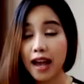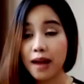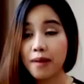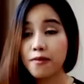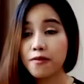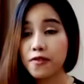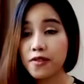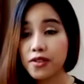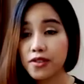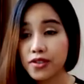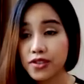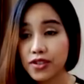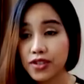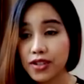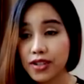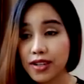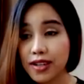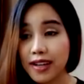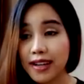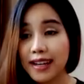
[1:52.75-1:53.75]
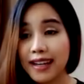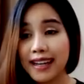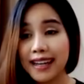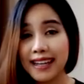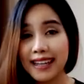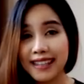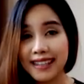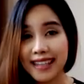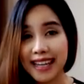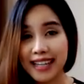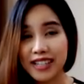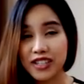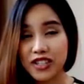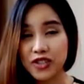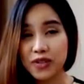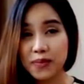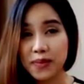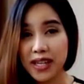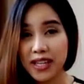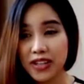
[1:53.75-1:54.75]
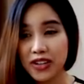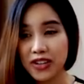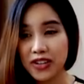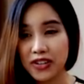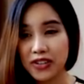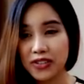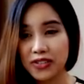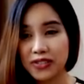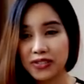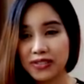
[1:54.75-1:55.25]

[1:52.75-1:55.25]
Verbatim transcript: I'm first nice to meet you